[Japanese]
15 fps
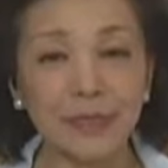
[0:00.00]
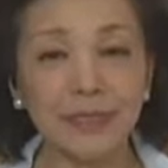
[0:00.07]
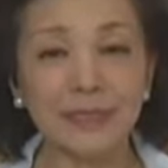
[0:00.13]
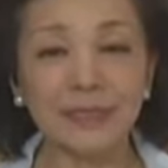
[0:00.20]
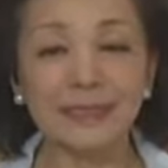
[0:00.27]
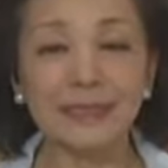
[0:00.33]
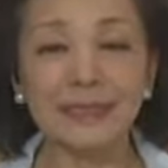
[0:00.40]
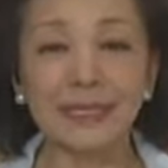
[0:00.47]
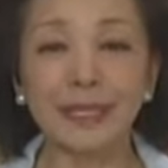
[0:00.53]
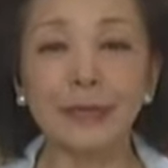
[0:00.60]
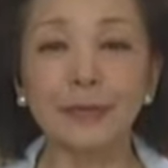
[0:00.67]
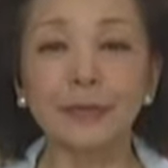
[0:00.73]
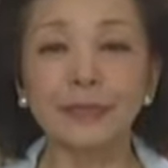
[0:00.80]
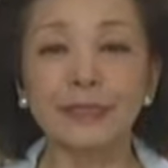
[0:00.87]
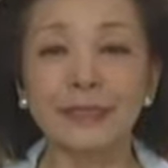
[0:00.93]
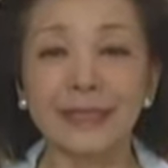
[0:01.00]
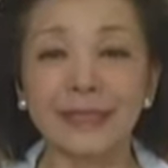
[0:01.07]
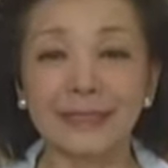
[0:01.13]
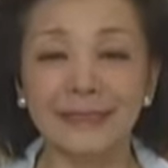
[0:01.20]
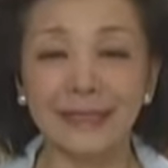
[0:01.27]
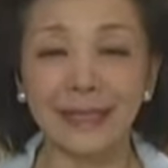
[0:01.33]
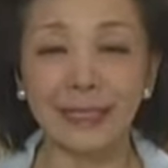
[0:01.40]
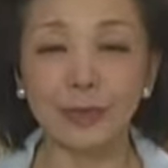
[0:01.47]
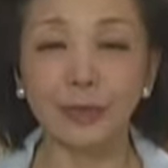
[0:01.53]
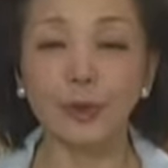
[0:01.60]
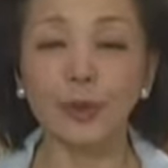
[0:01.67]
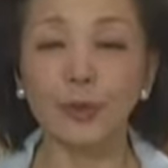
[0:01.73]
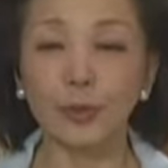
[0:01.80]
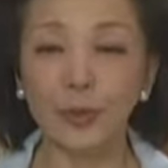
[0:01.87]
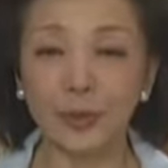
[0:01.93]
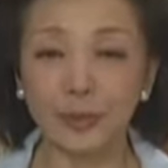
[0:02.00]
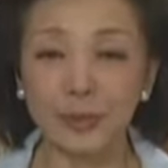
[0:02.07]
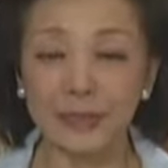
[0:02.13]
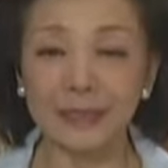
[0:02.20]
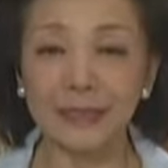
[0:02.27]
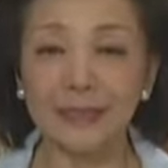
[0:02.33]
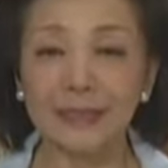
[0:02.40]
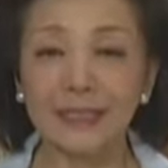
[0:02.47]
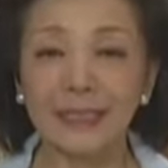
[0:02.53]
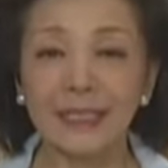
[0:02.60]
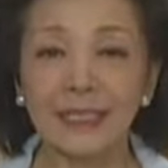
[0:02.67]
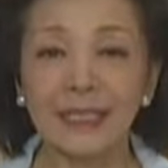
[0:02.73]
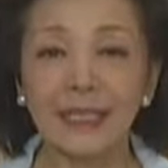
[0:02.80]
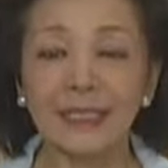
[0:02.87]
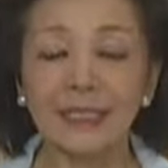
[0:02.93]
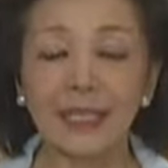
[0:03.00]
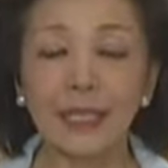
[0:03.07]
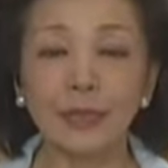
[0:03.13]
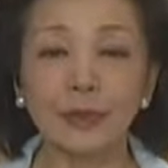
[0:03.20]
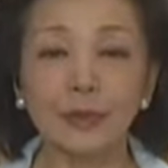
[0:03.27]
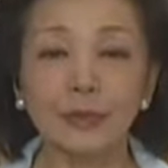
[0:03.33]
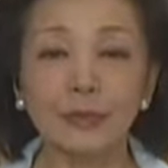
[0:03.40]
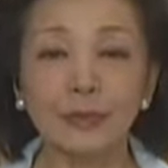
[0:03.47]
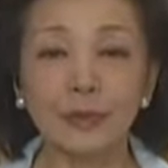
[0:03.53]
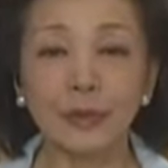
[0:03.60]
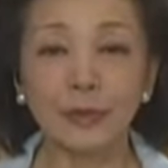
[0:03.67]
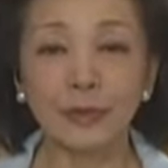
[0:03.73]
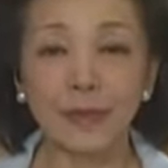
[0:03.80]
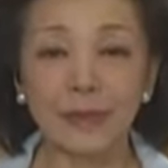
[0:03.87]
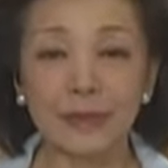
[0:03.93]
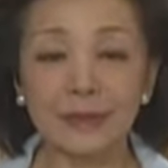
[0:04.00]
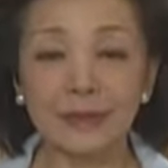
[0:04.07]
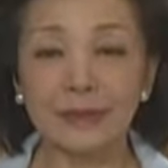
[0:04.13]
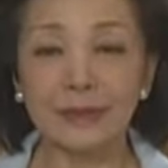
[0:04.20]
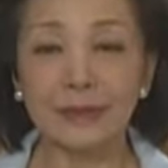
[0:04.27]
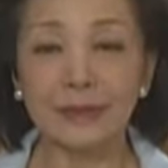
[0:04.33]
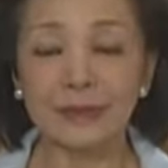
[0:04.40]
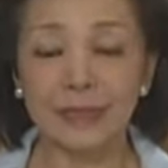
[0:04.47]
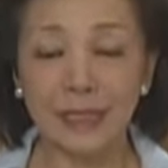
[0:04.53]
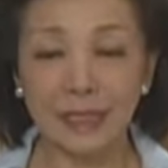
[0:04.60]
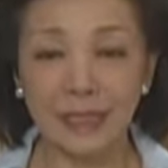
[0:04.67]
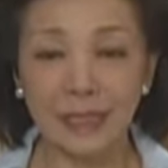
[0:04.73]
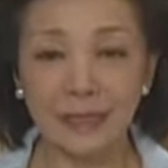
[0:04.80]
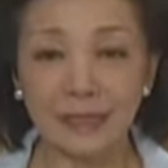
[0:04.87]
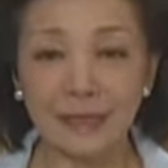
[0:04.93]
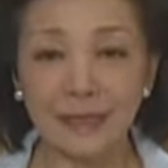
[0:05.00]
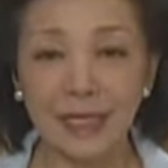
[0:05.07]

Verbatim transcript: について論じていきたいと思います。キャノングローバル戦略